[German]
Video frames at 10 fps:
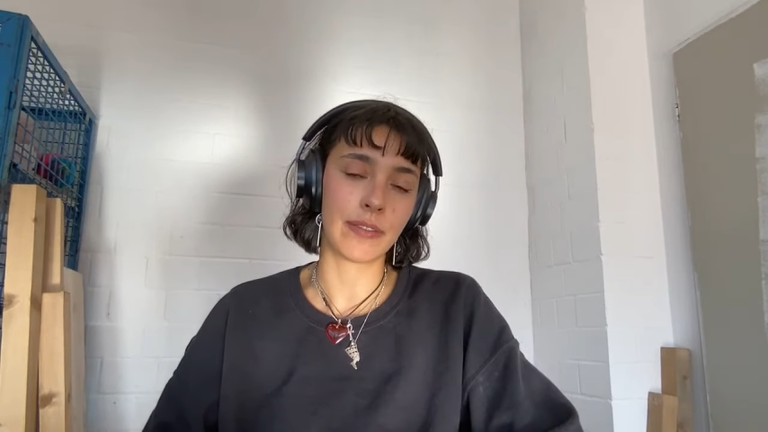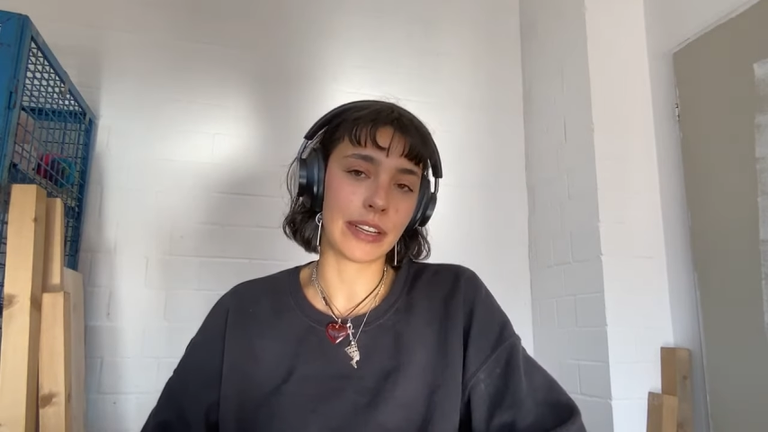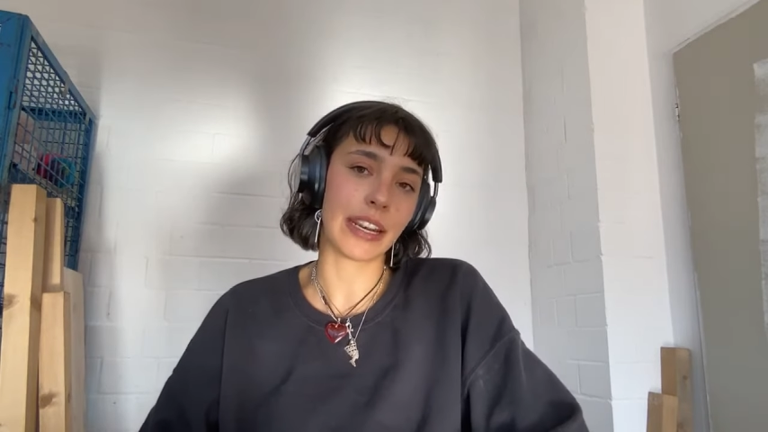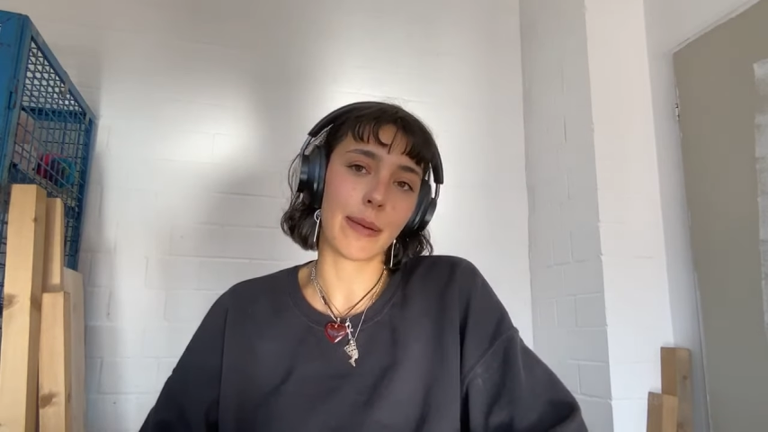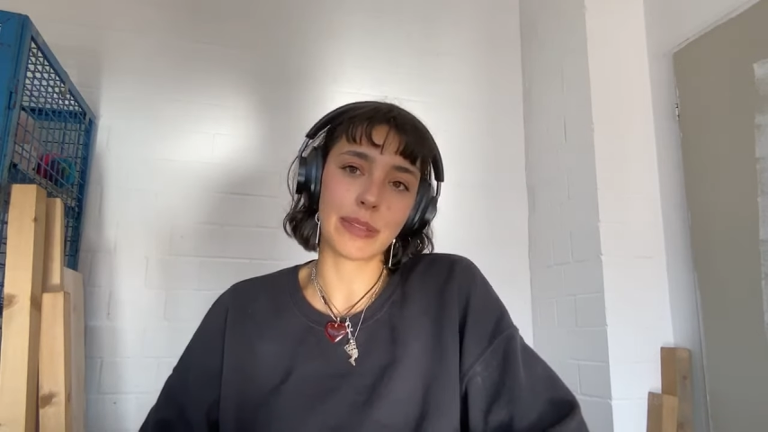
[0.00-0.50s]

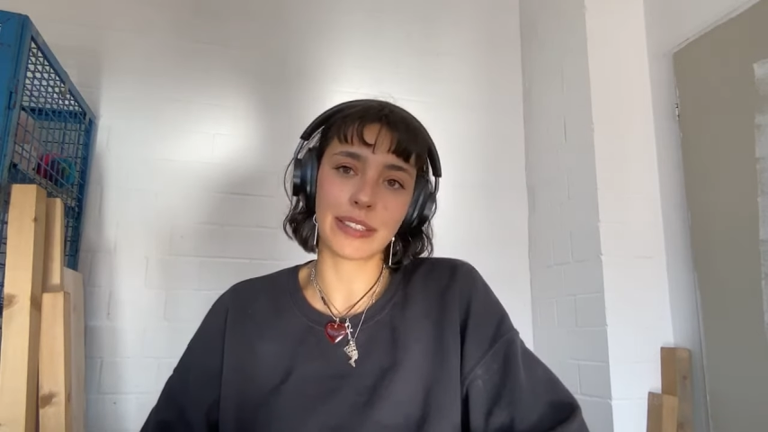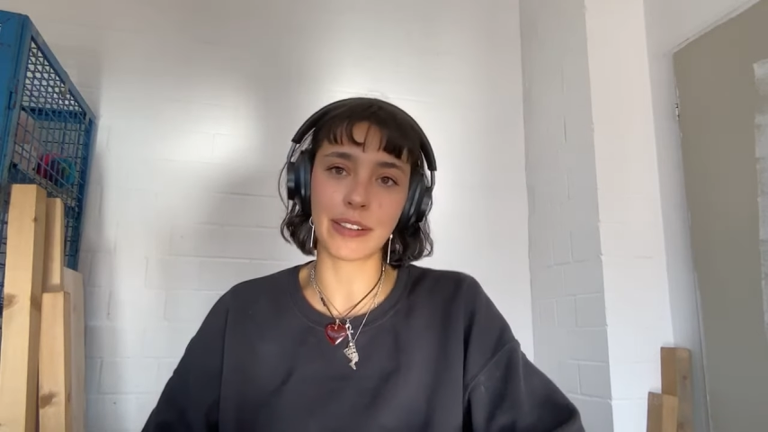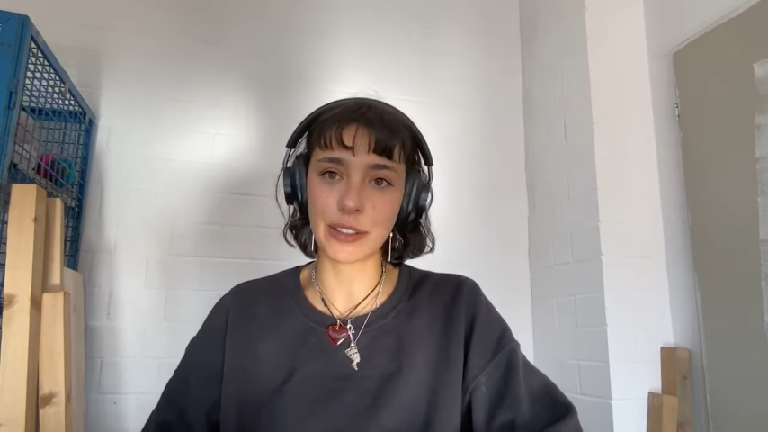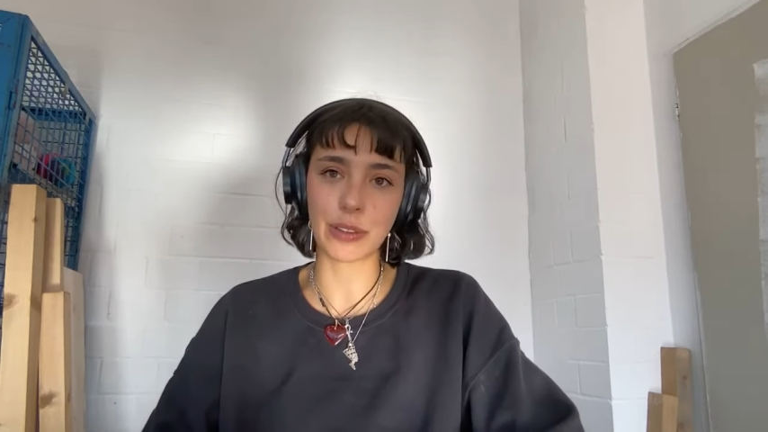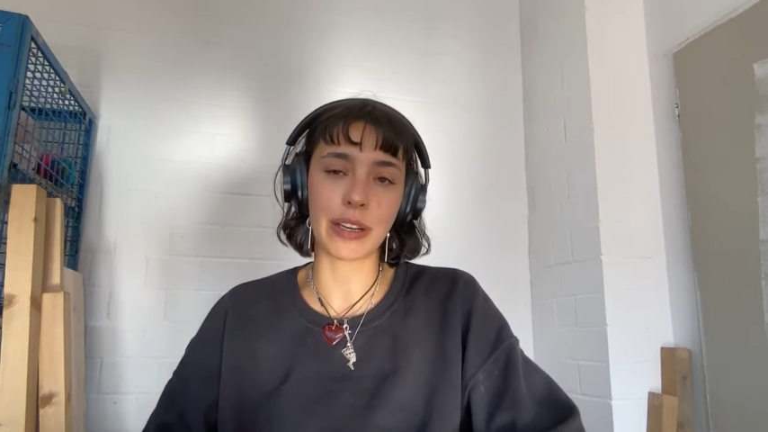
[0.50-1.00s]
Weil dann habe ich,
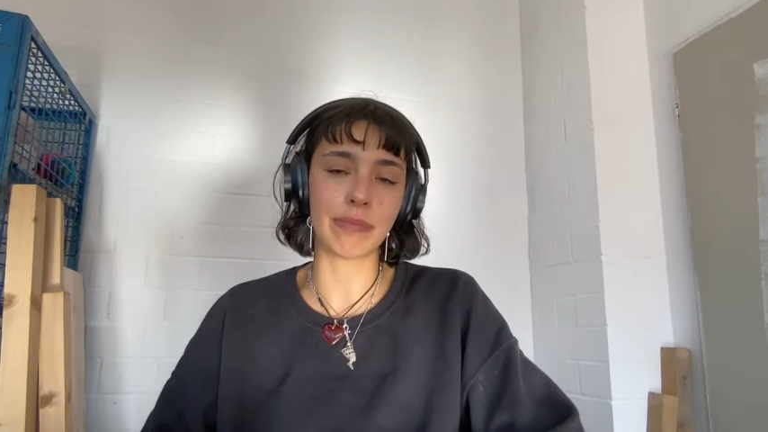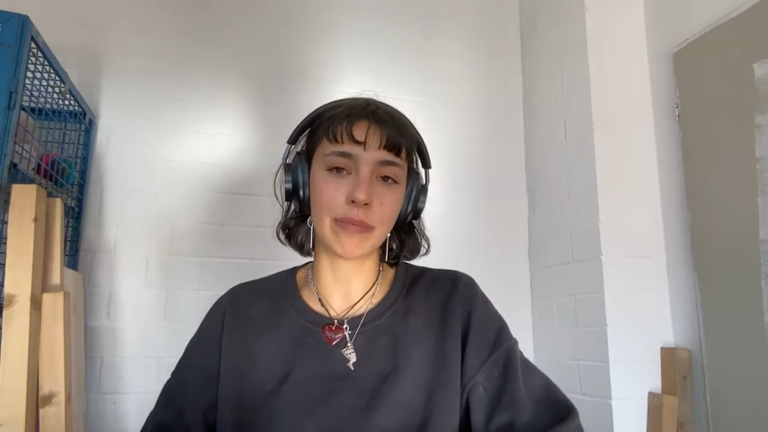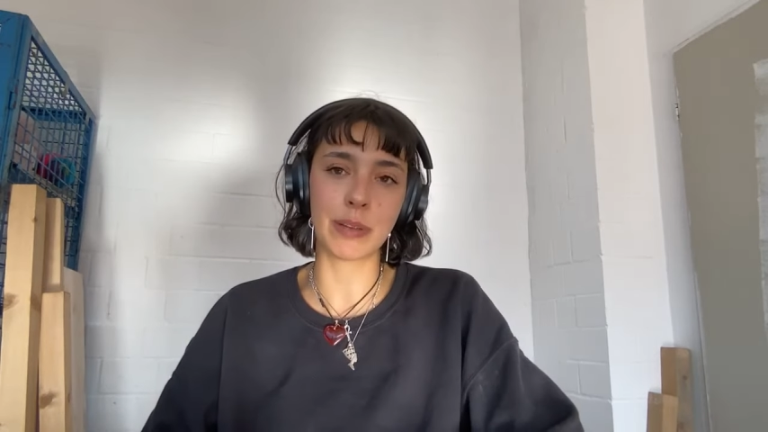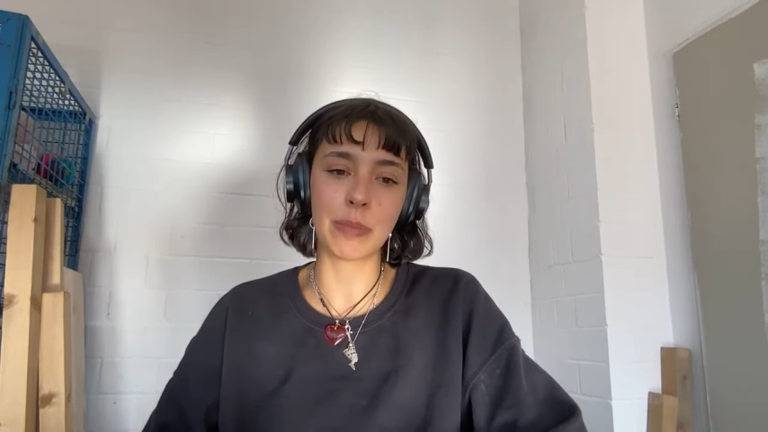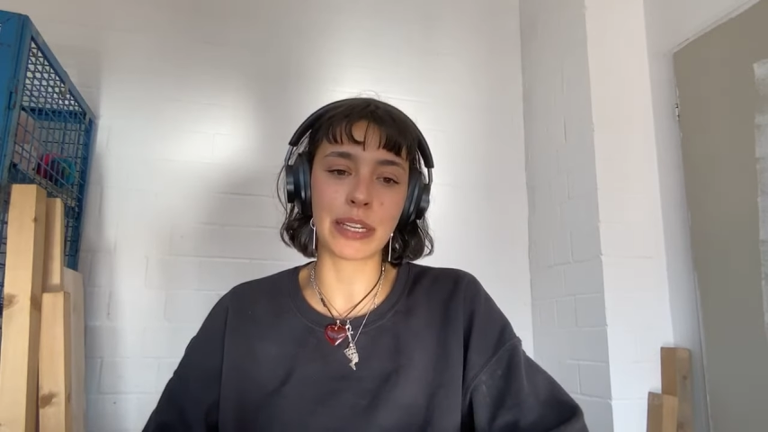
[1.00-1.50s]
also
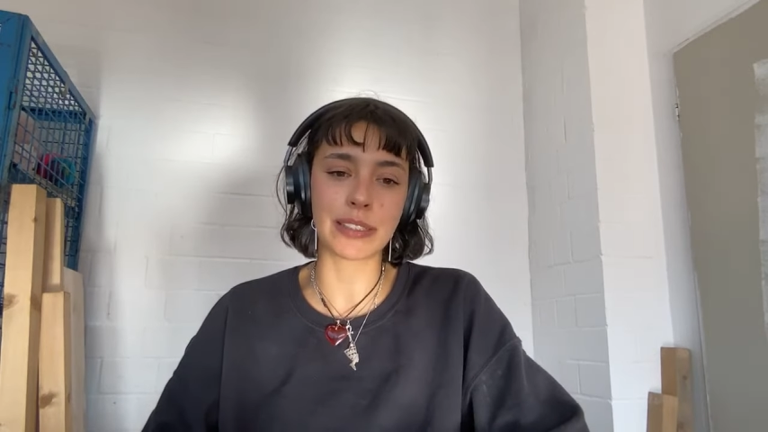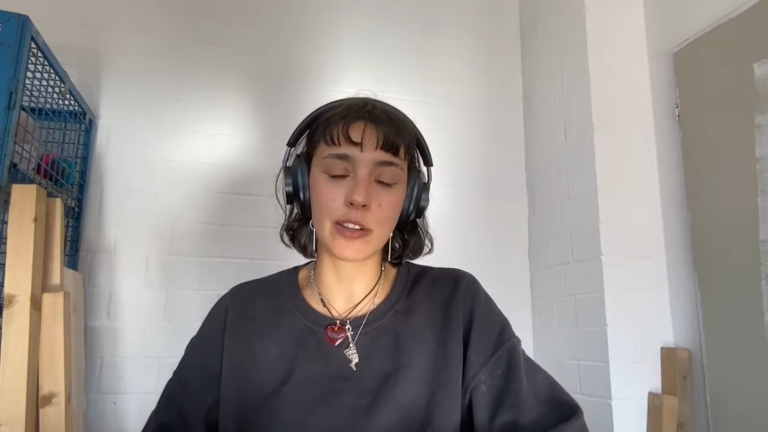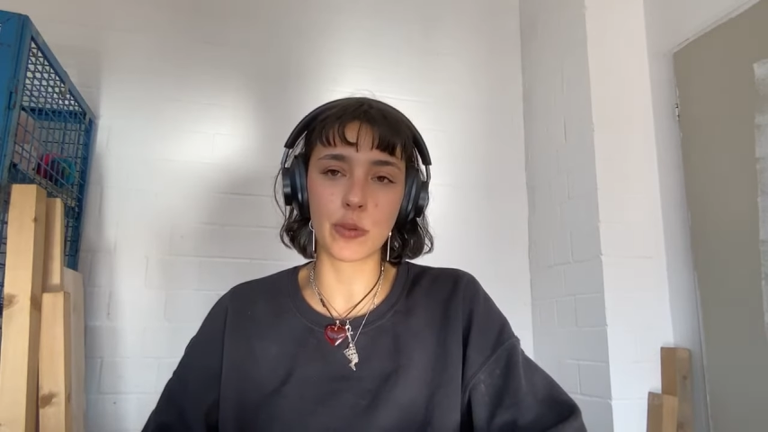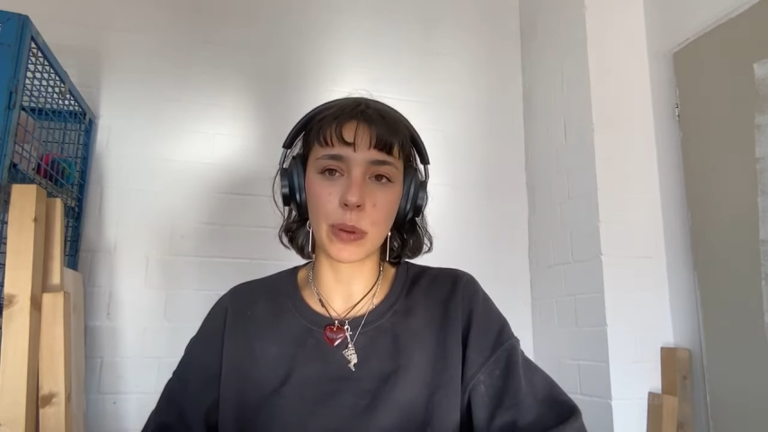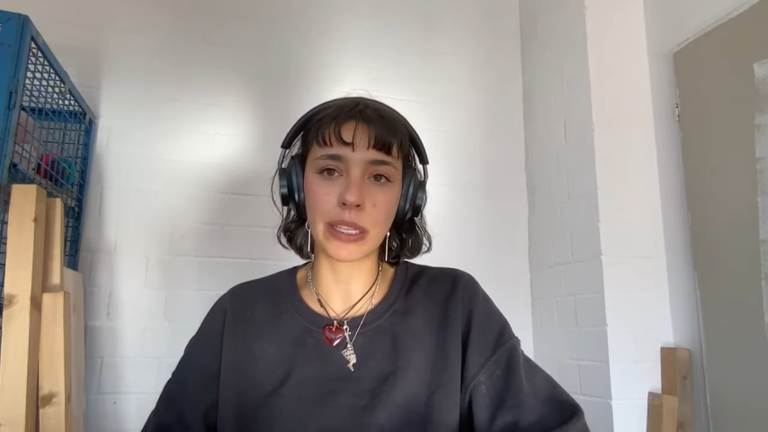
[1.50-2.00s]
dann nimmt mir das
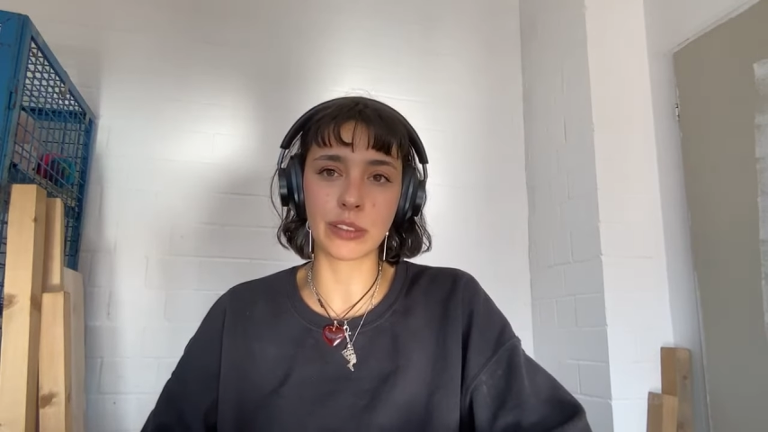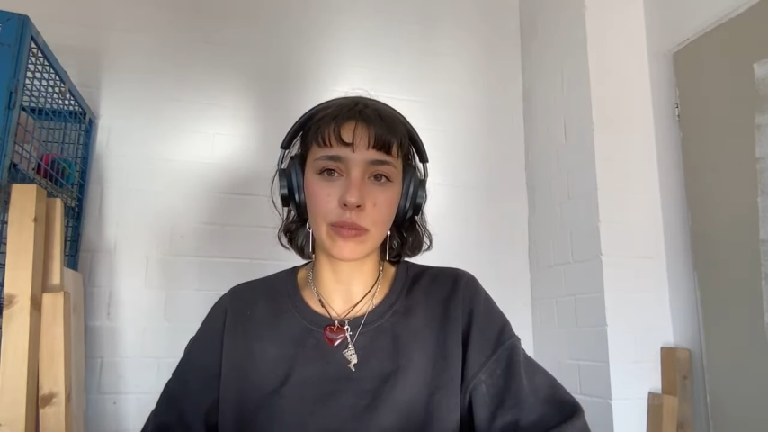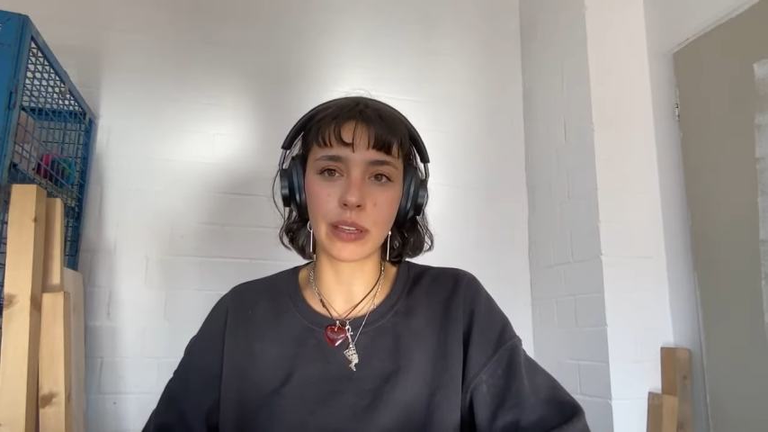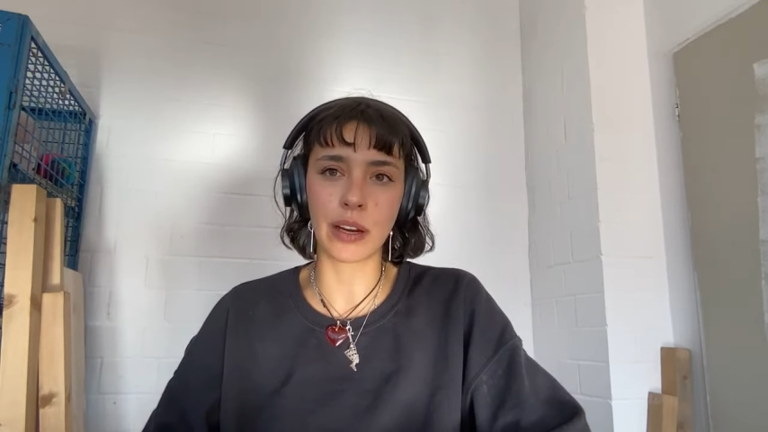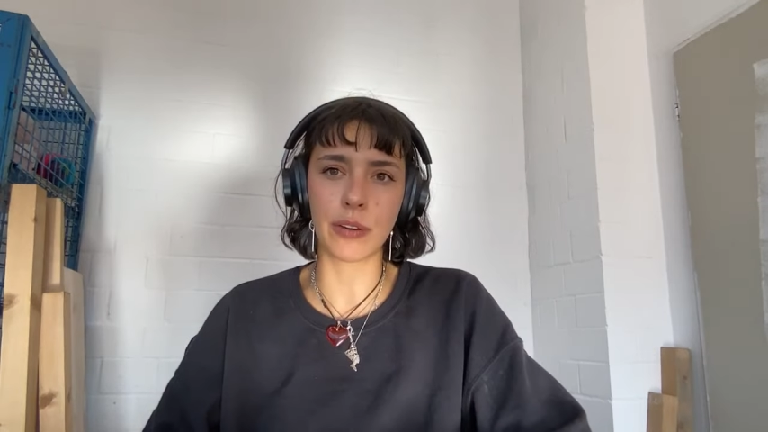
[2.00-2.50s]
den Spaß
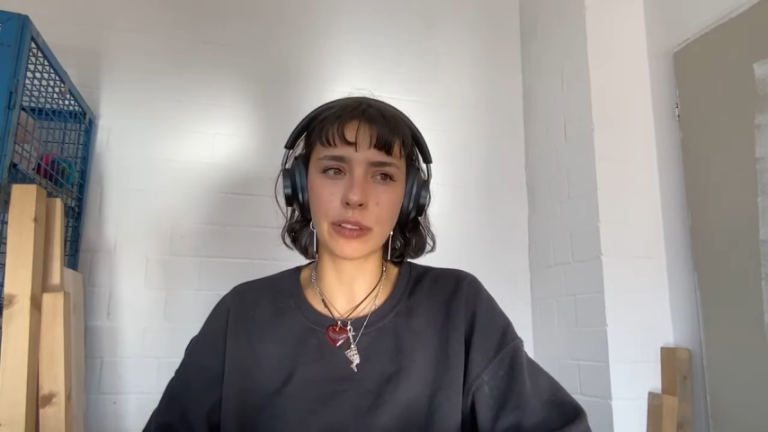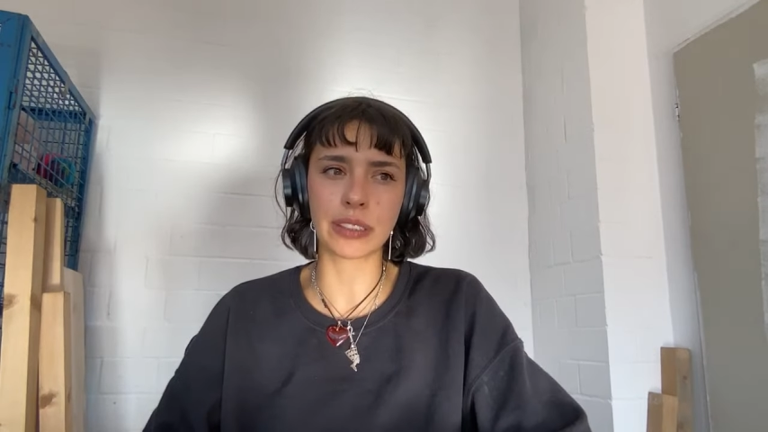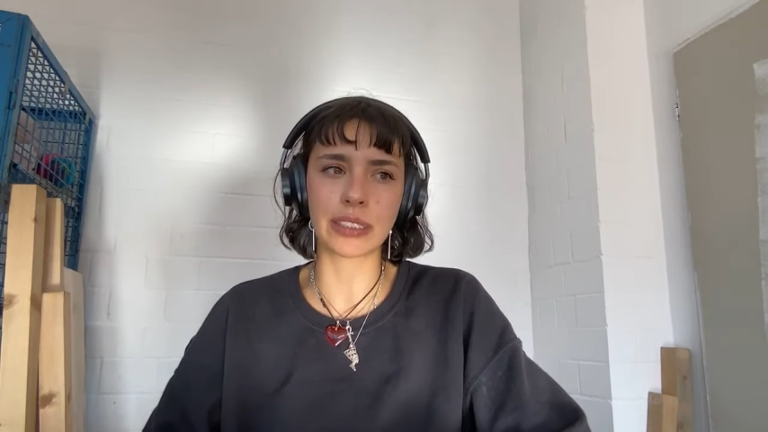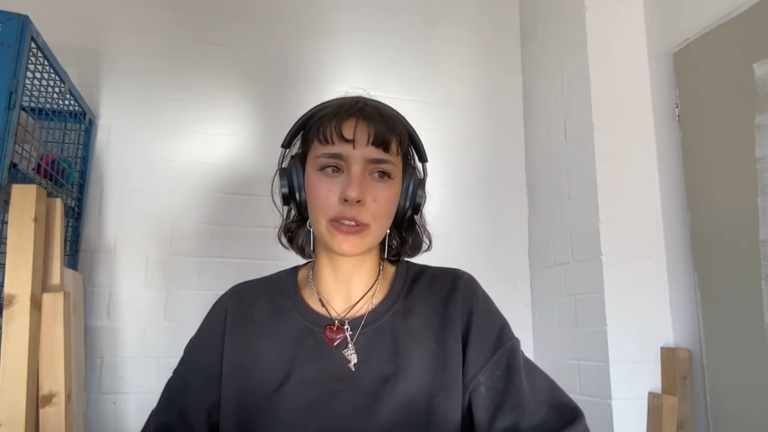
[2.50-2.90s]
irgendwie raus,